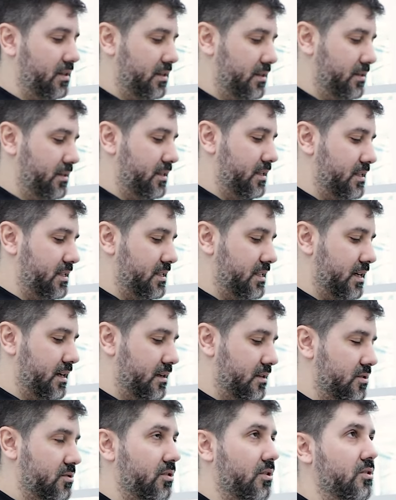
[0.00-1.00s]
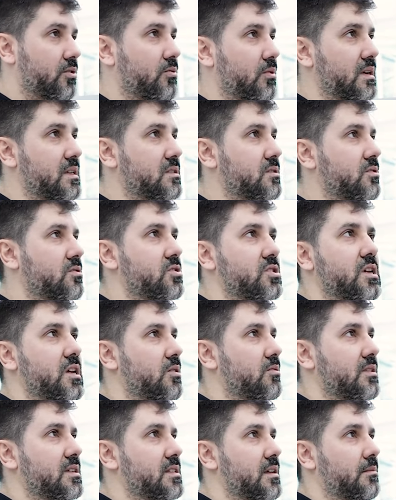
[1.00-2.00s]
al dentista solo questo
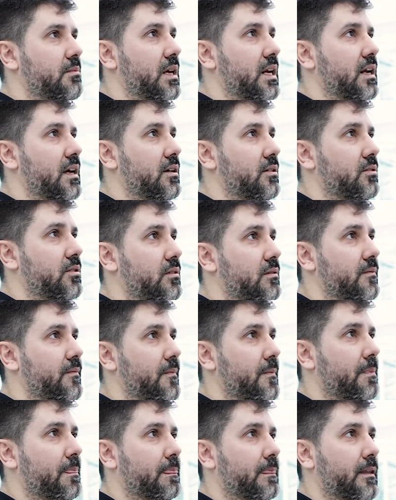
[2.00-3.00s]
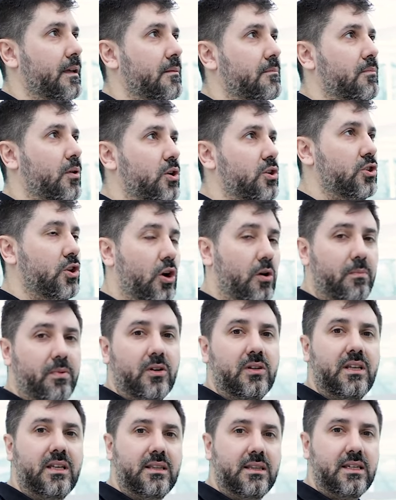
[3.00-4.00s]
5-6 mila euro. Poi
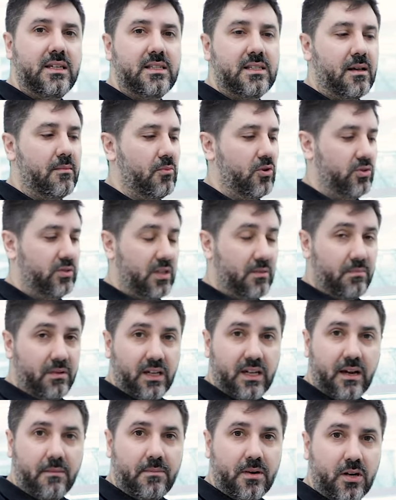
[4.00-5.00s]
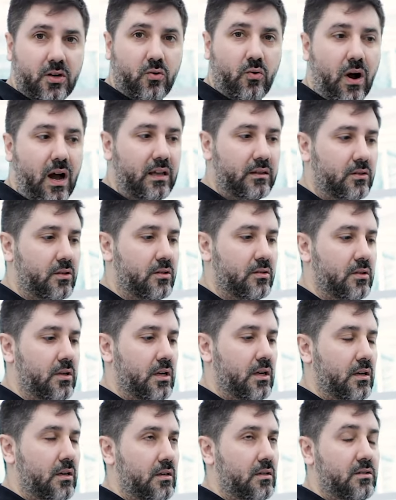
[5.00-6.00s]
dopo il dentista moltiplica per 4,
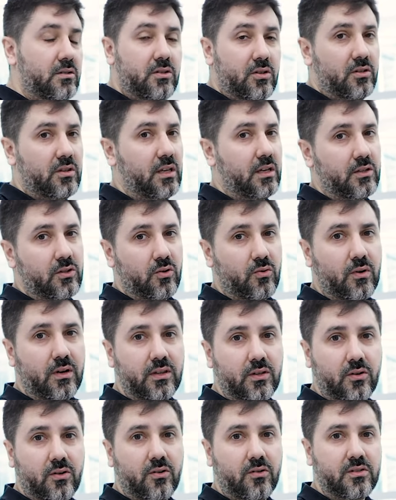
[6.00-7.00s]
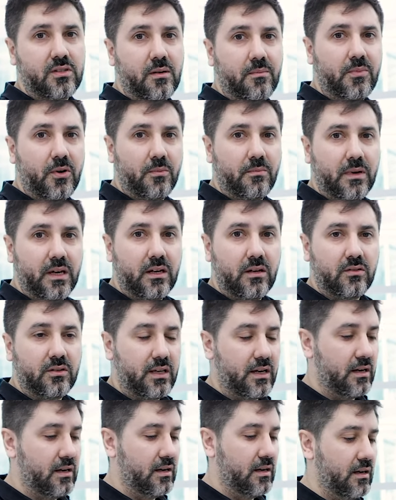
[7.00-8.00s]
ti ho detto quanto costa più o meno
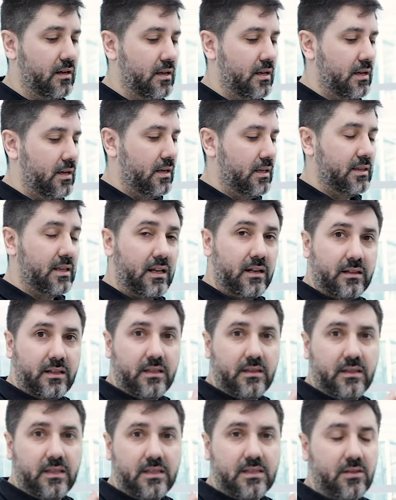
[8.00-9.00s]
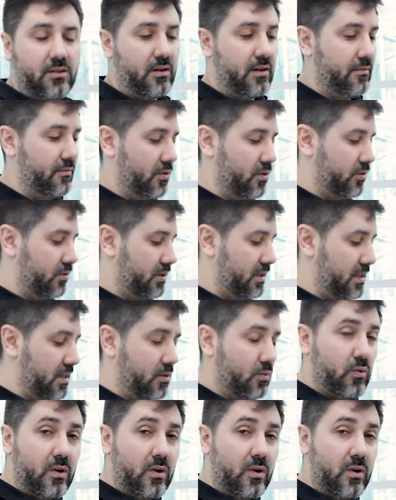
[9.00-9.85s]
da, dal dentista un lavoro di